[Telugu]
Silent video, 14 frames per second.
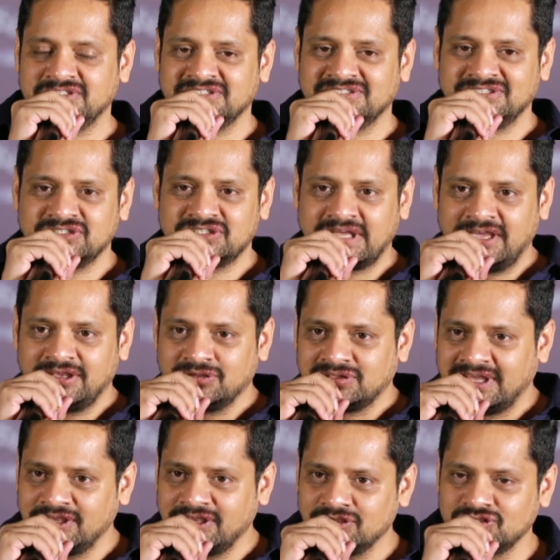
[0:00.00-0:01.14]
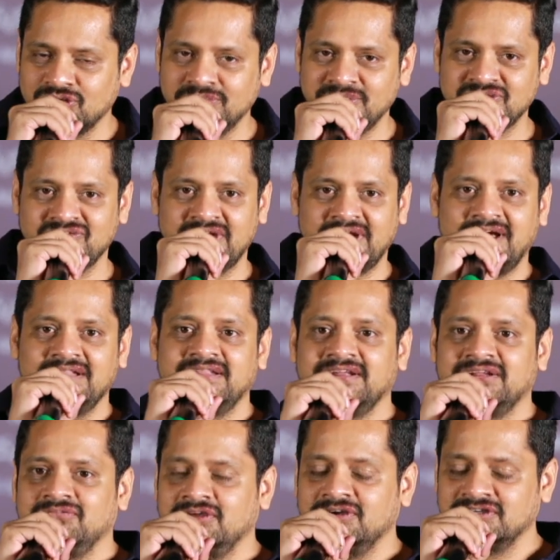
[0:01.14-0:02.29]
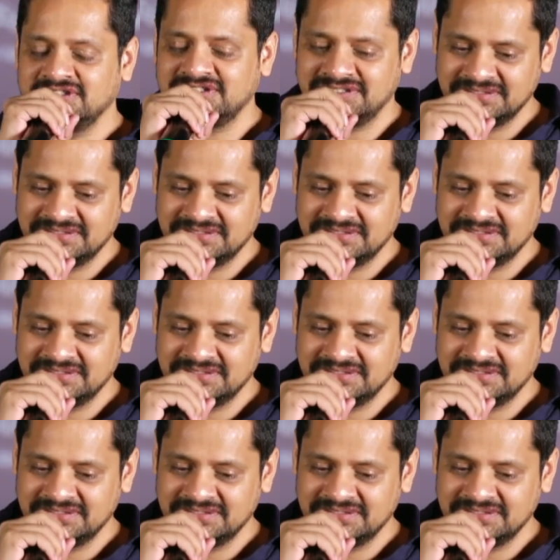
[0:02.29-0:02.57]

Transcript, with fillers: చేశాను థ్యాంక్ యూ థ్యాంక్ యూ సో మచ్ ఫర్ ఆల్ ద రివ్యూవర్స్